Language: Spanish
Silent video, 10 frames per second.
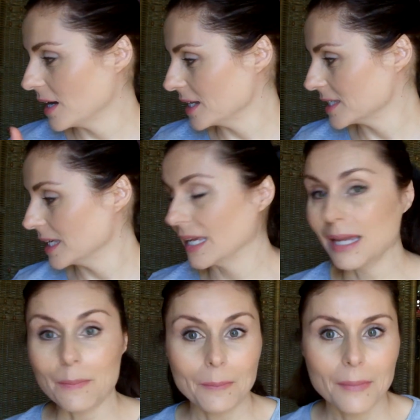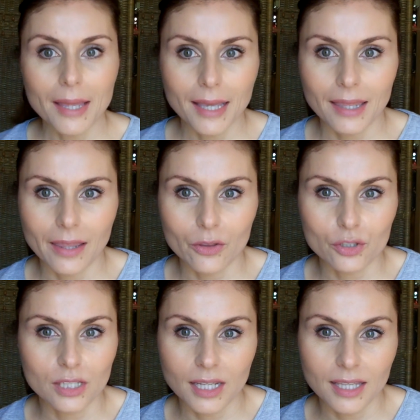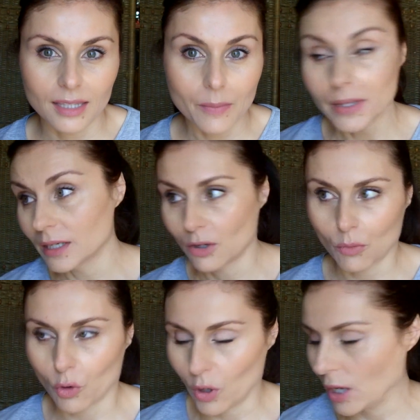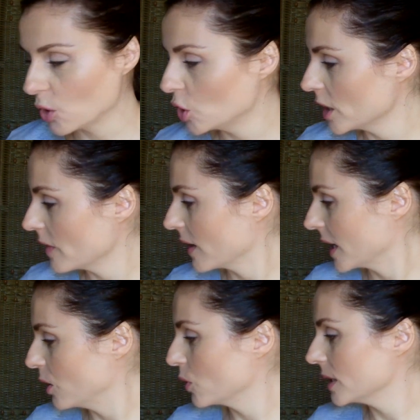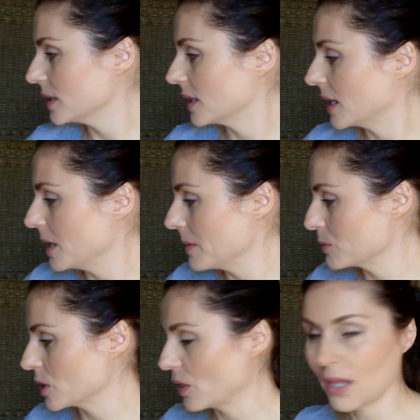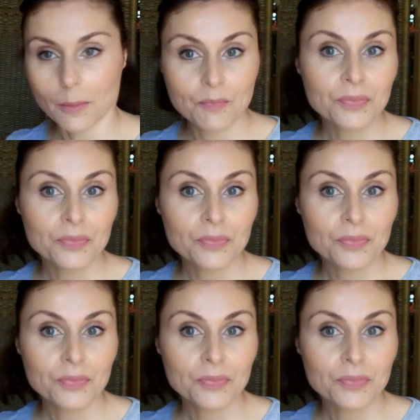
Así que me he quedado sin ella también, como con la colonia de Hello Kitty. ¿Qué le vamos a hacer?